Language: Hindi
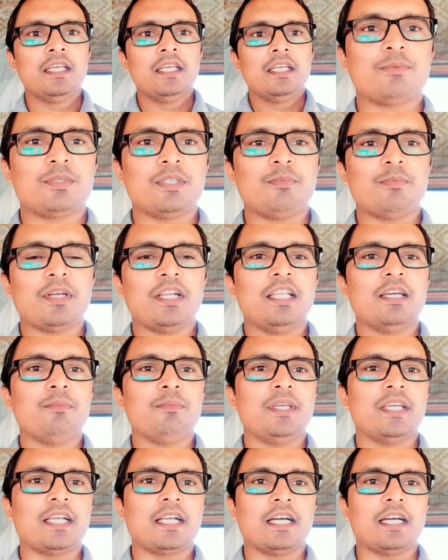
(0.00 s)
सबसे पहले
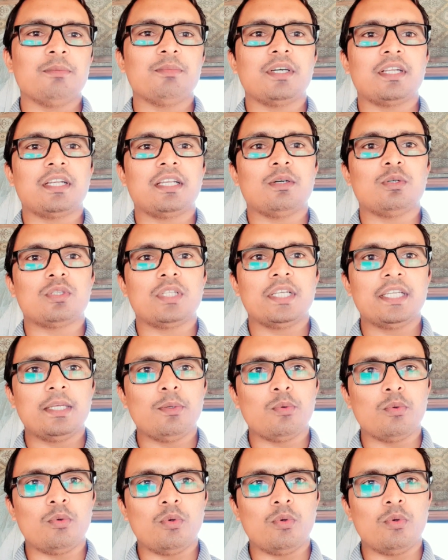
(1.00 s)
हमें एक काम करना होता है कि वो